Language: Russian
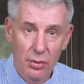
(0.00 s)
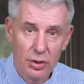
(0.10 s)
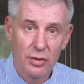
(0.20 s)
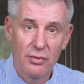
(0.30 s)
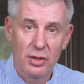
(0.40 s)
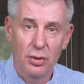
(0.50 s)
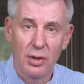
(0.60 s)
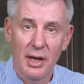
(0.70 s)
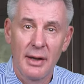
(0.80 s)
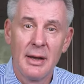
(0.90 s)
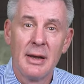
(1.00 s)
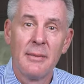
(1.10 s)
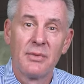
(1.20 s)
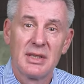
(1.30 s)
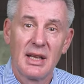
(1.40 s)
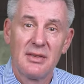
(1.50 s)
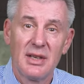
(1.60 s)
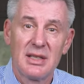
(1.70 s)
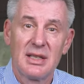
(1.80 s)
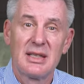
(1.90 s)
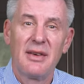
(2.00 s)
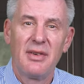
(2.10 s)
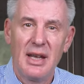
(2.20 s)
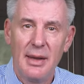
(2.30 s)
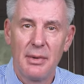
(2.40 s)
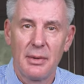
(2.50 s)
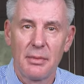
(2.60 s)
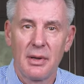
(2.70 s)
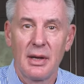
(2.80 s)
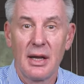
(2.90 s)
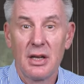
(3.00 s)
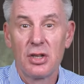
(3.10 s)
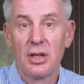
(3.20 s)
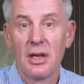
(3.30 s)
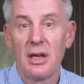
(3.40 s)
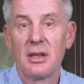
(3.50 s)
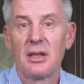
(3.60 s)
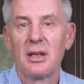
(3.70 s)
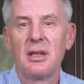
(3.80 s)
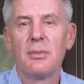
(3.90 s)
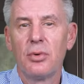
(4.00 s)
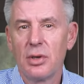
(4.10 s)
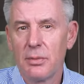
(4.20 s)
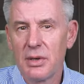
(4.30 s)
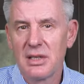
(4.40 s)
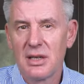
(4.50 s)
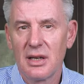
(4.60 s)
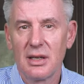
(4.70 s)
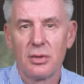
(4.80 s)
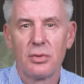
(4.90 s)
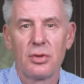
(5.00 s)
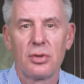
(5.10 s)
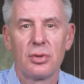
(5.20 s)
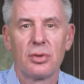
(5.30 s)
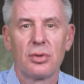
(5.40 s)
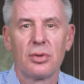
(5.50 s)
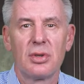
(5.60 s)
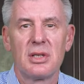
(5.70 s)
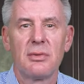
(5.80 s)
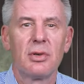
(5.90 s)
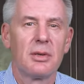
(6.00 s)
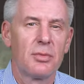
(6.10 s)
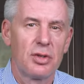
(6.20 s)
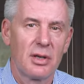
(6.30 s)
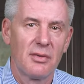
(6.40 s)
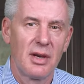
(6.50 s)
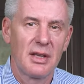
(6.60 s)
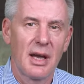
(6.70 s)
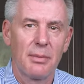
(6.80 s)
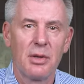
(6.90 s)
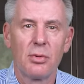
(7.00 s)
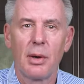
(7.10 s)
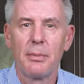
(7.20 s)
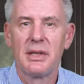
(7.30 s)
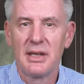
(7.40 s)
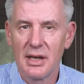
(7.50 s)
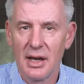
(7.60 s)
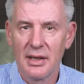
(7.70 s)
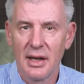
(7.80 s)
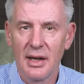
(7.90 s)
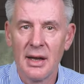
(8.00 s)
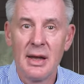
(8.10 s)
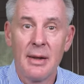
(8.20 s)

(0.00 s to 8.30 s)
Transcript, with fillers: Очень высокая. Соответственно, со временем, конечно, это не будет быстро. Я думаю, что на сегодня можно говорить как минимум о пяти годах.